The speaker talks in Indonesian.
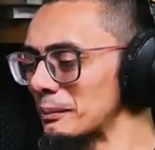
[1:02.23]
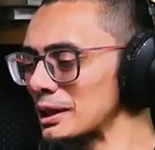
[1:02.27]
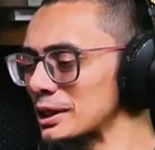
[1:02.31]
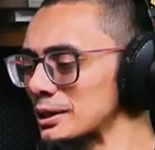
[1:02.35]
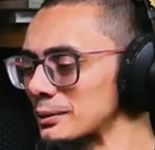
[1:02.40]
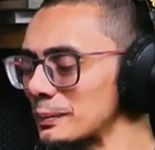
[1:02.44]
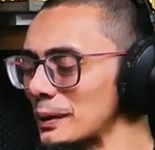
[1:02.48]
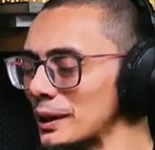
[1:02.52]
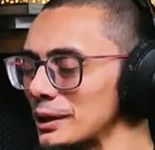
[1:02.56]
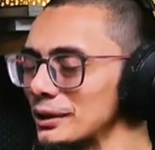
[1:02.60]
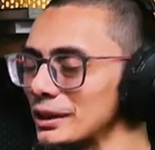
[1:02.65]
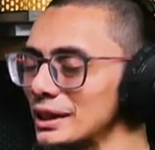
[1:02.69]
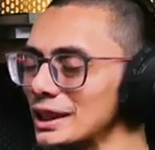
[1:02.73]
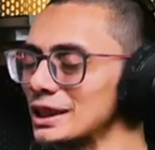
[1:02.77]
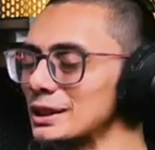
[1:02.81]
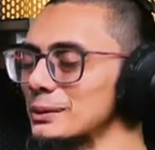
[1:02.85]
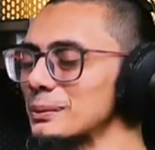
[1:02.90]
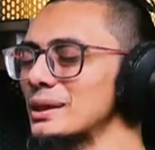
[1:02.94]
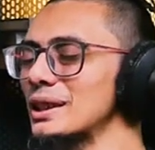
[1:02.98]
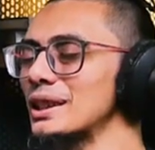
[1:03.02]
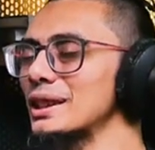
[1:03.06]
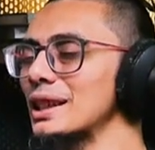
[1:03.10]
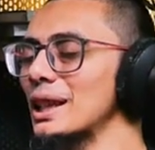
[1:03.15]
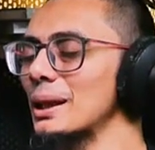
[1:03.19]
Mas ya. Bayu ini
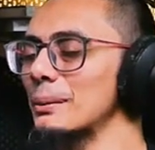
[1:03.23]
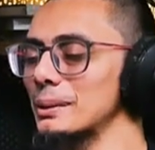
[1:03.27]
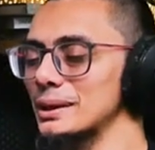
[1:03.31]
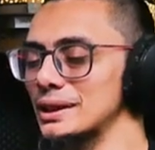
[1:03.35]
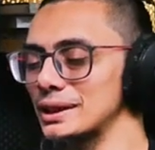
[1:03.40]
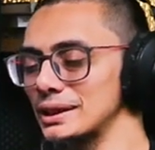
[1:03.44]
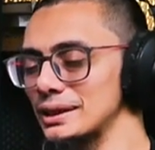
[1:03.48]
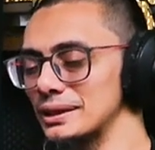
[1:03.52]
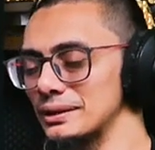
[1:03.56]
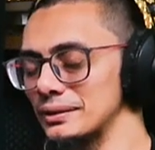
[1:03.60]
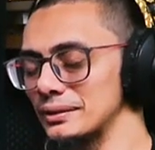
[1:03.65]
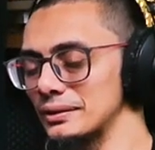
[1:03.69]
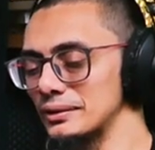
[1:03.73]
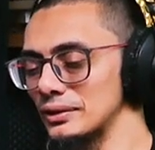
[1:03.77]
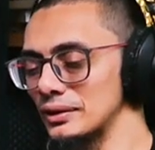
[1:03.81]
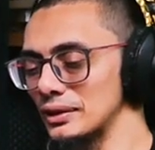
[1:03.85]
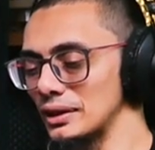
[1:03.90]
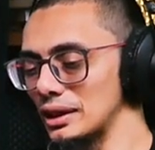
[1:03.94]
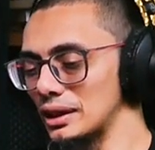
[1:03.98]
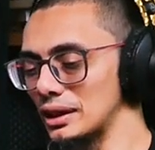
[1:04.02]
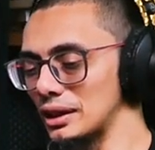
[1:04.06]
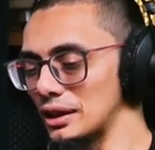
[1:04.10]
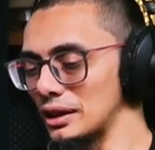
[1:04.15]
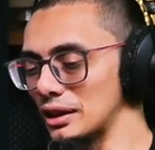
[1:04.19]
sebenarnya apa sih?
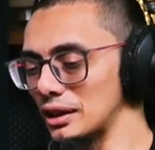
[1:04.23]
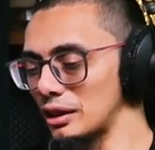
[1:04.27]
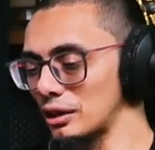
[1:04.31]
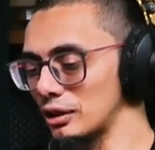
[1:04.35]
Uh,